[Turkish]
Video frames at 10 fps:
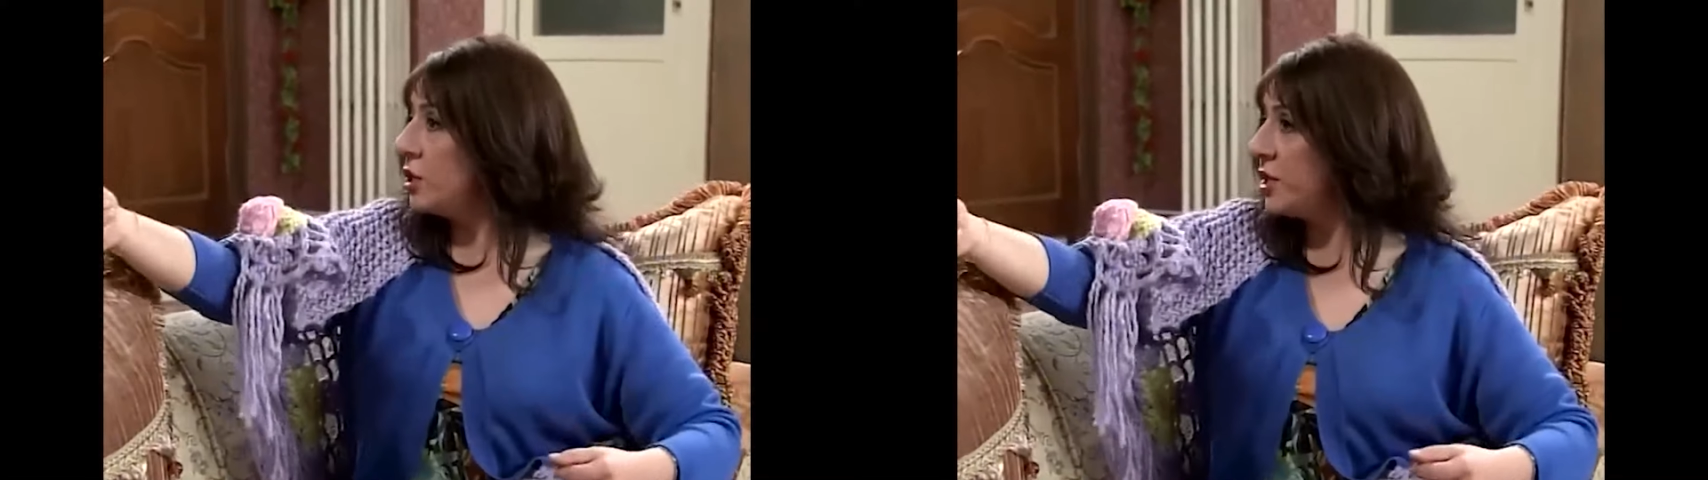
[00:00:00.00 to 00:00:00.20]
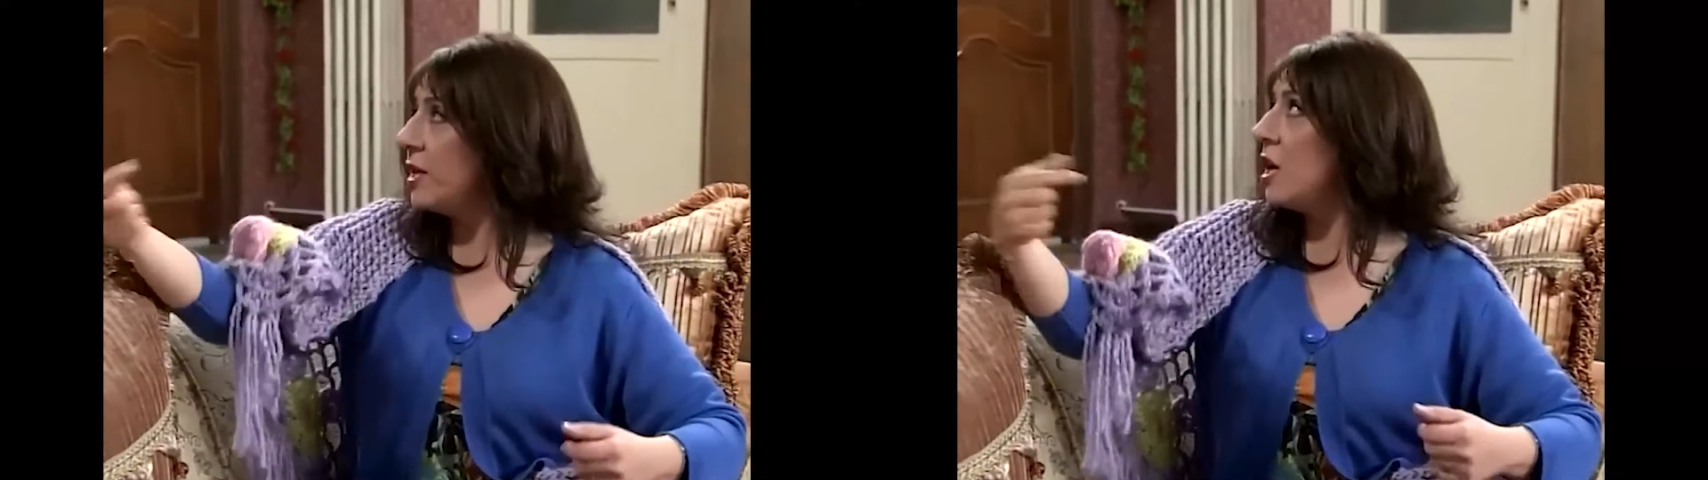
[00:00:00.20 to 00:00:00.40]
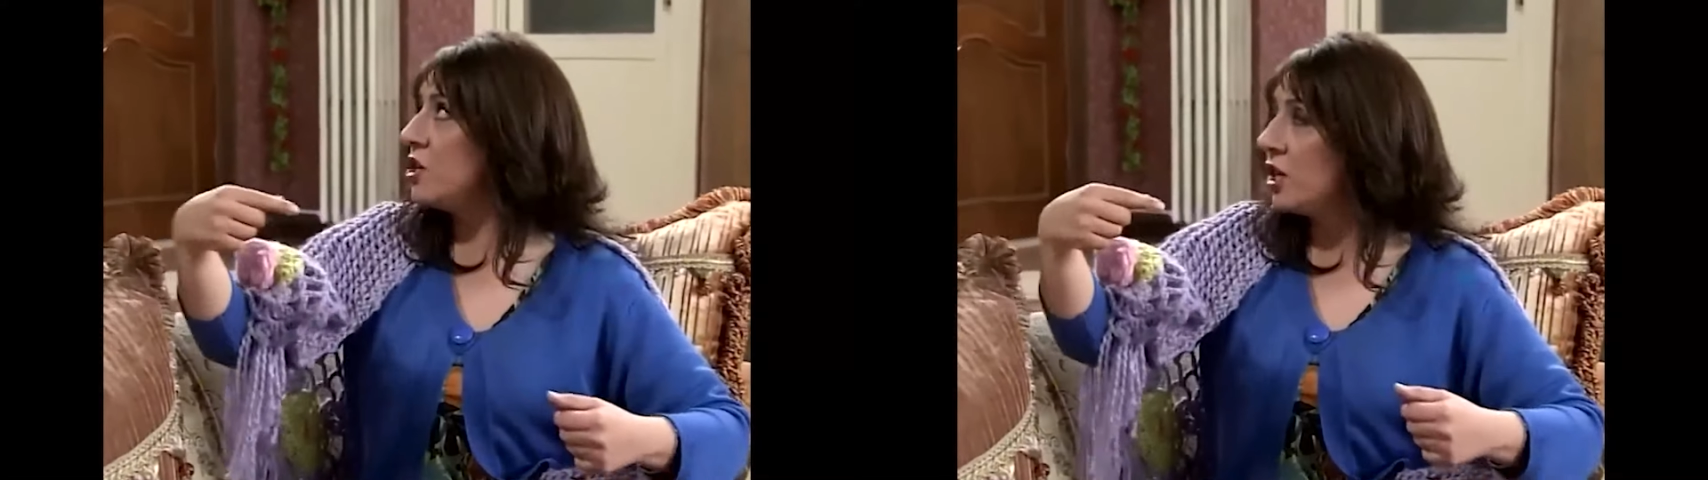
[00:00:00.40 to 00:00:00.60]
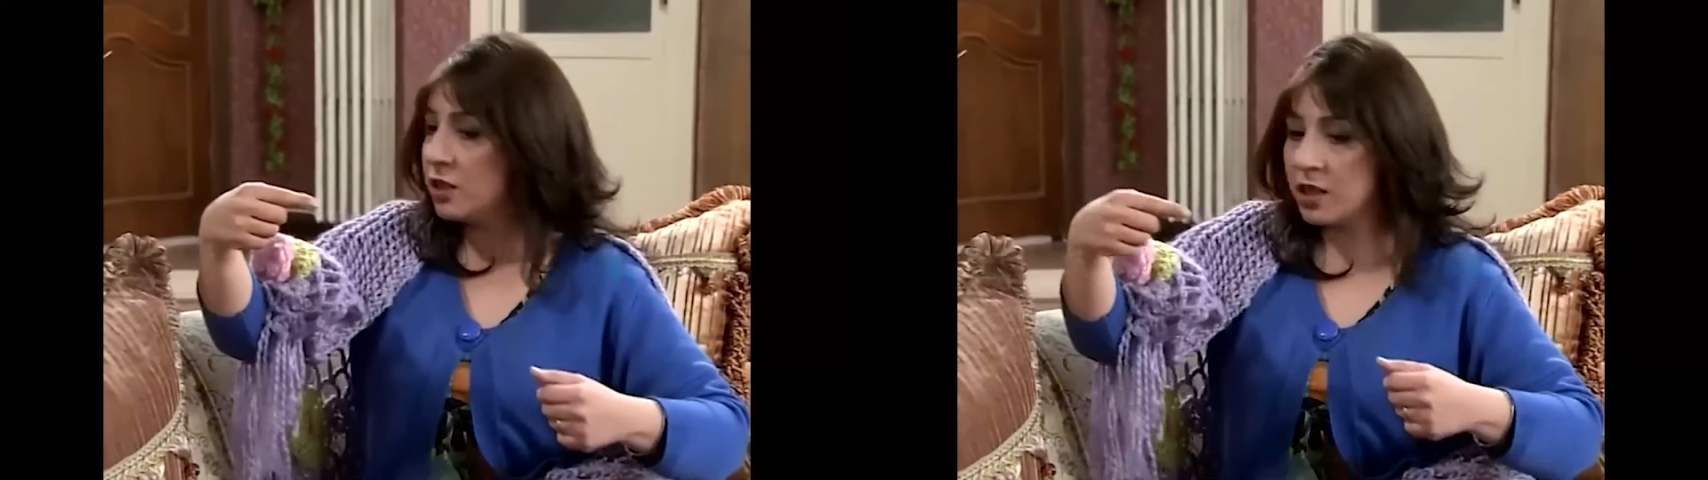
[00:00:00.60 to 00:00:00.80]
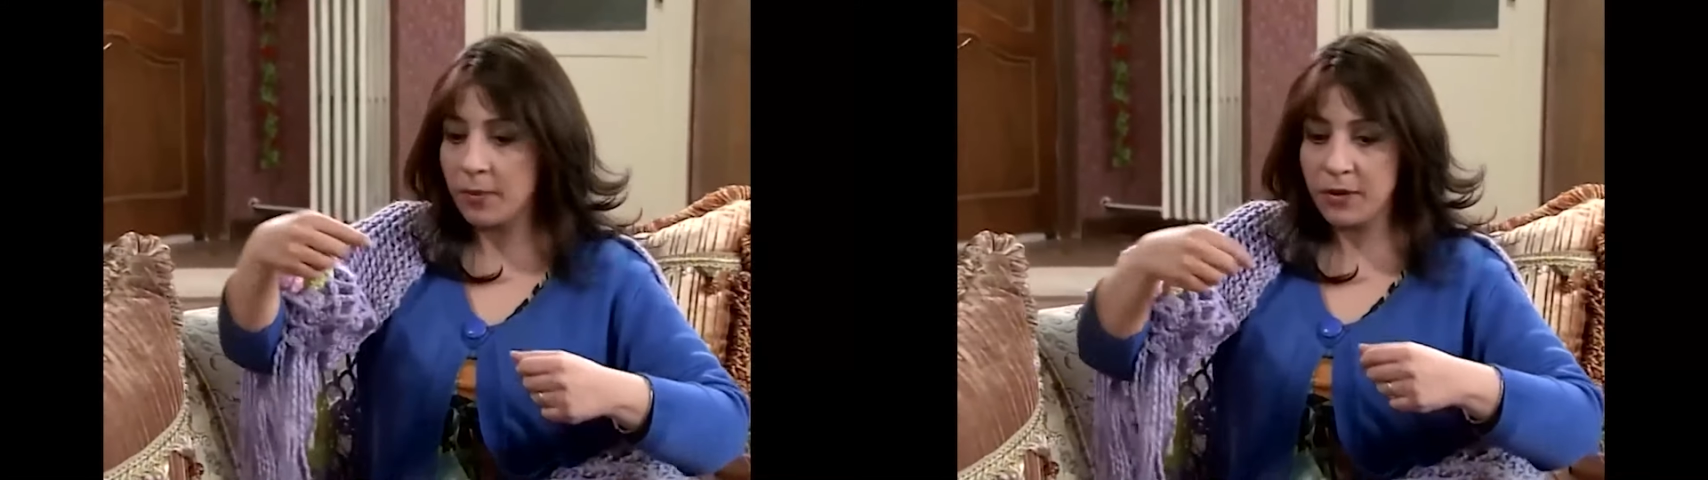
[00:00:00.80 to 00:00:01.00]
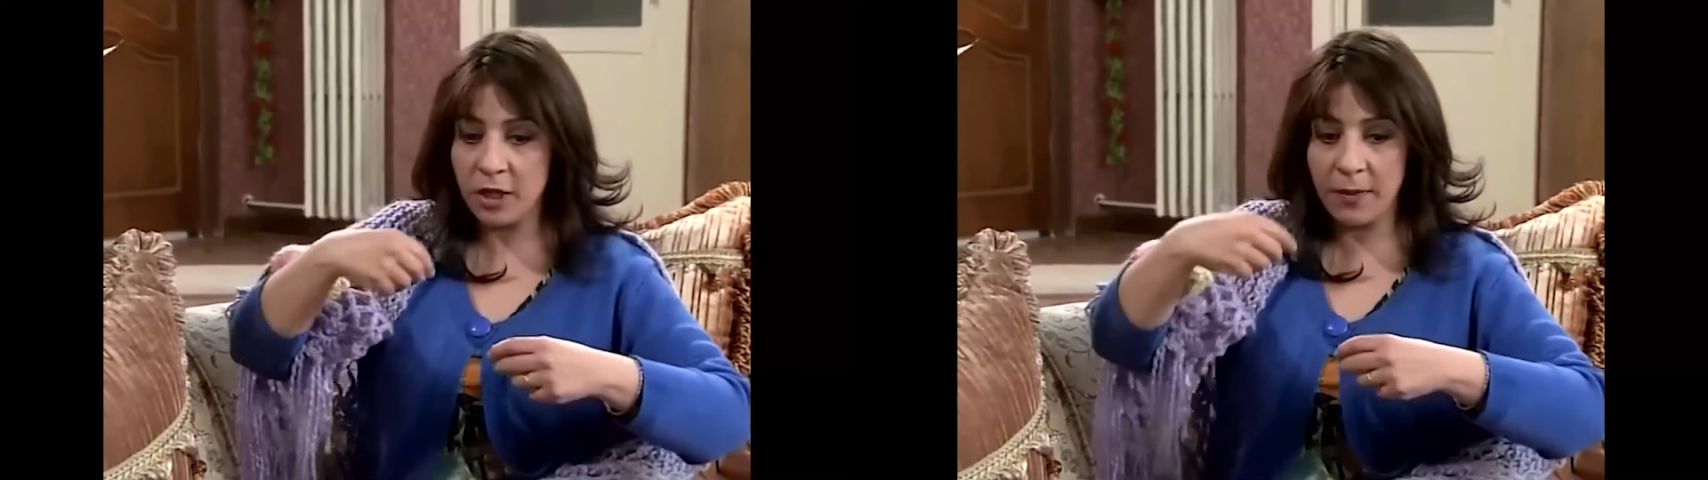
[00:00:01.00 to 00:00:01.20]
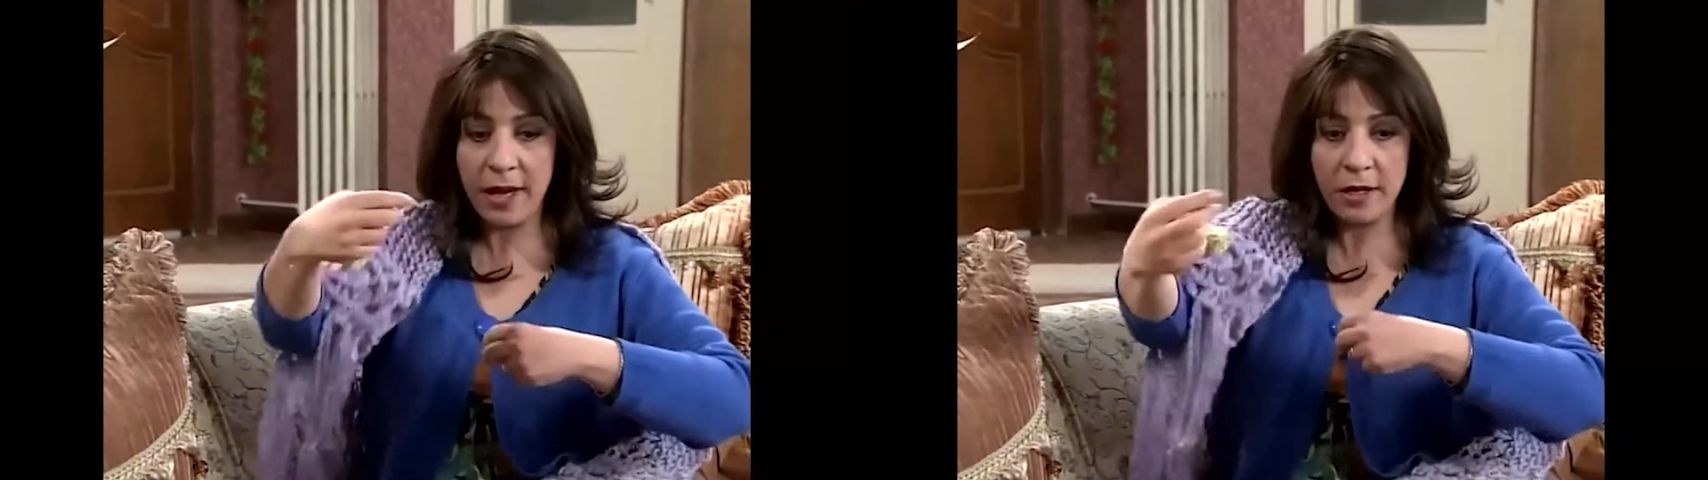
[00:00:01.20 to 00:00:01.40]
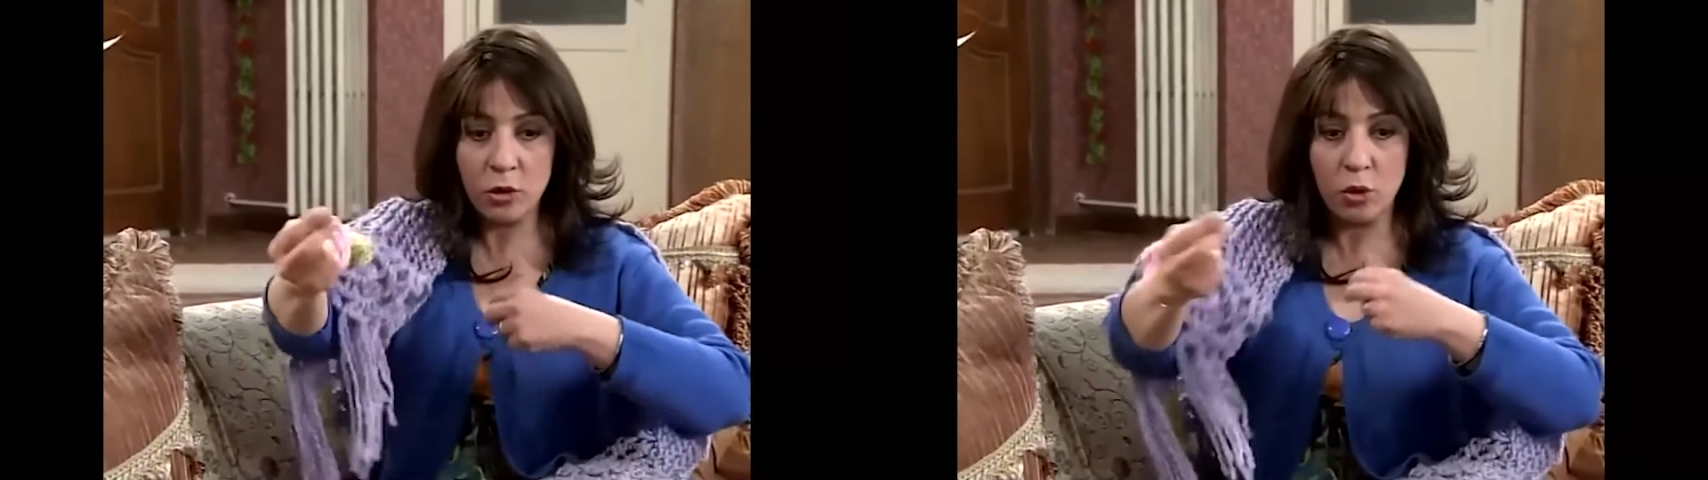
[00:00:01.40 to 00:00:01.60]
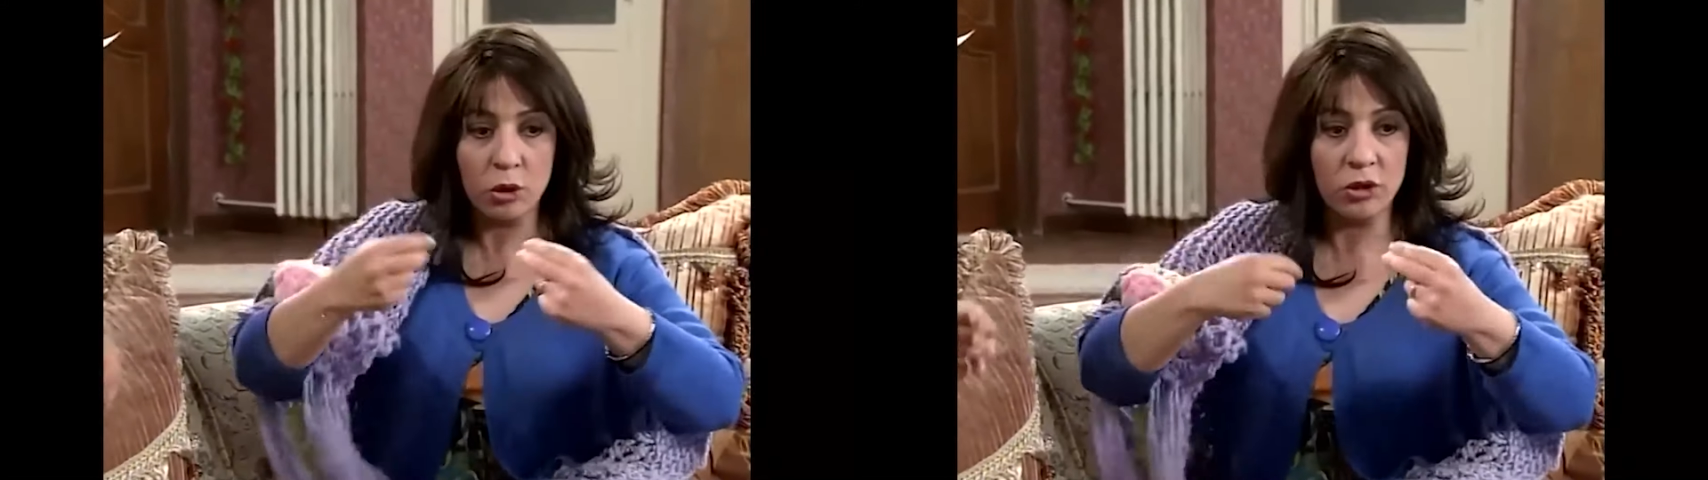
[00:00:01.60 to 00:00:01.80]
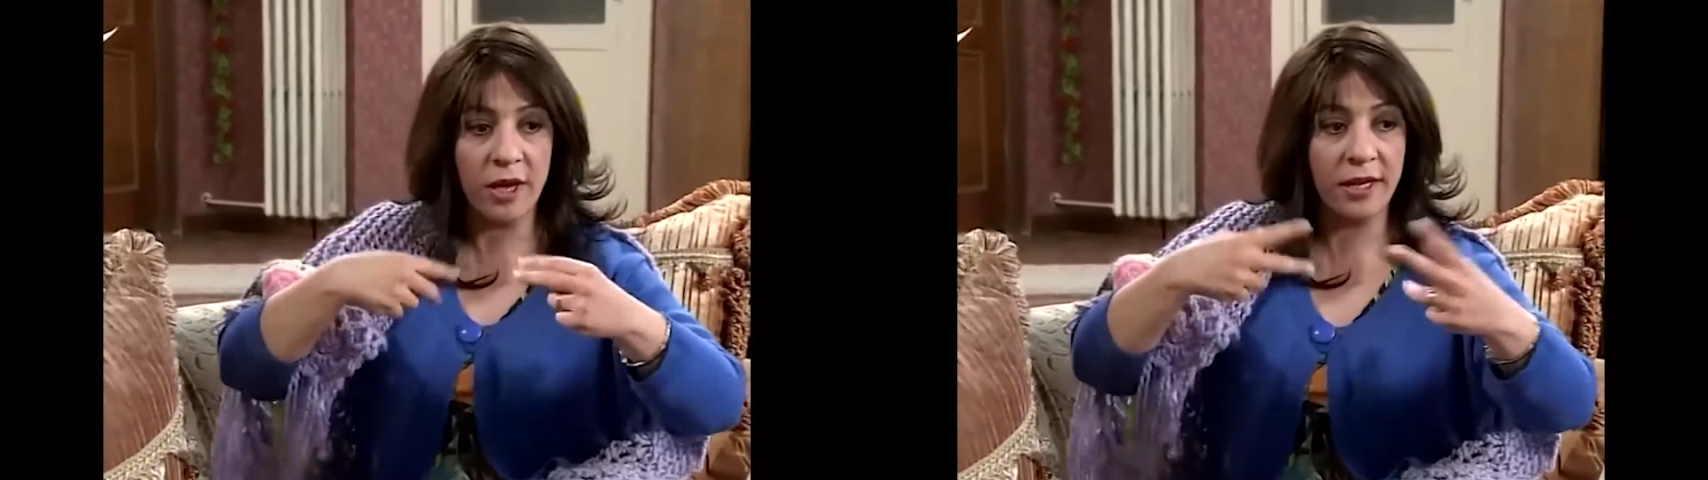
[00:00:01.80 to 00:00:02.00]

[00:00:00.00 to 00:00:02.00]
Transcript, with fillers: işte Yercan'ın yaptığı gibi elini kolunu